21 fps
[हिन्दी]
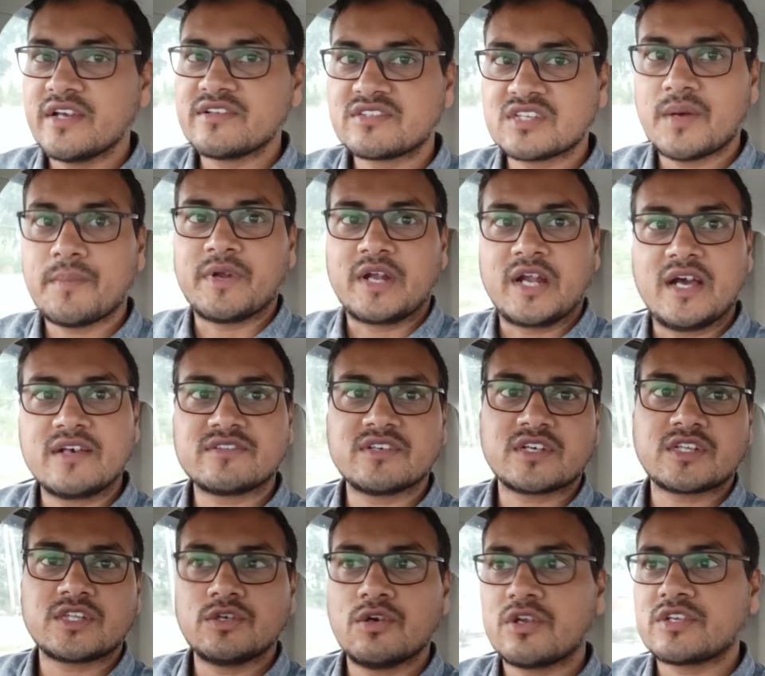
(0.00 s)
का हिस्सा बना
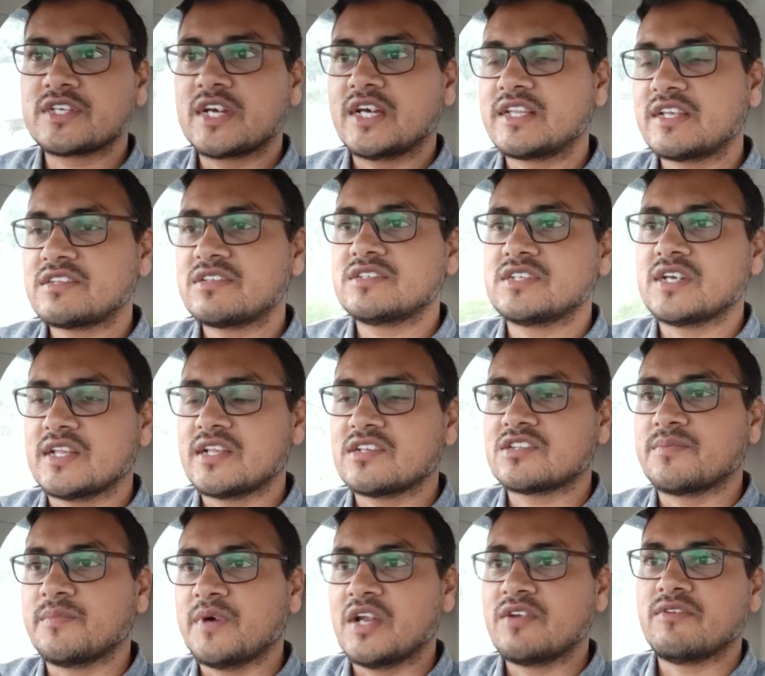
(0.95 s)
सकते हो और ज़्यादा से
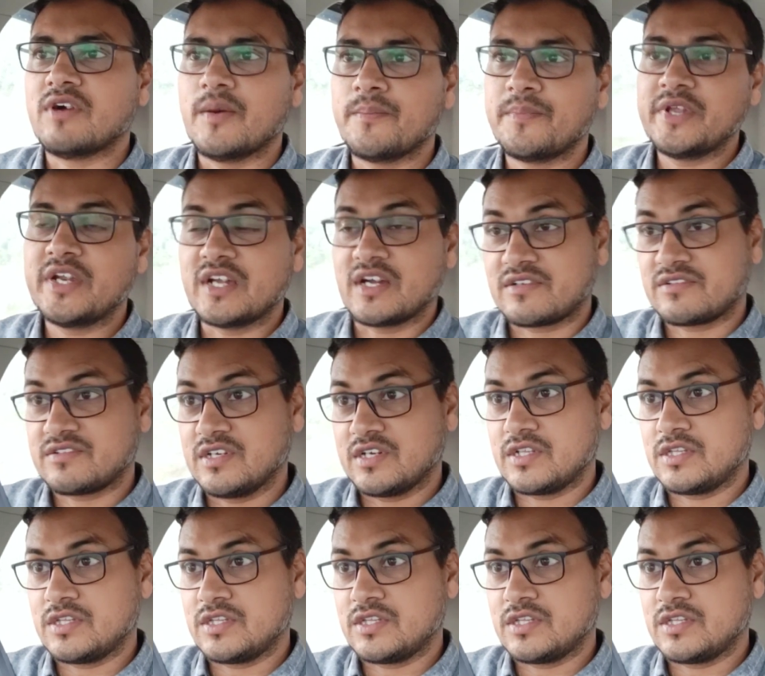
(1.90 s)
ज़्यादा सामान वहाँ पर रख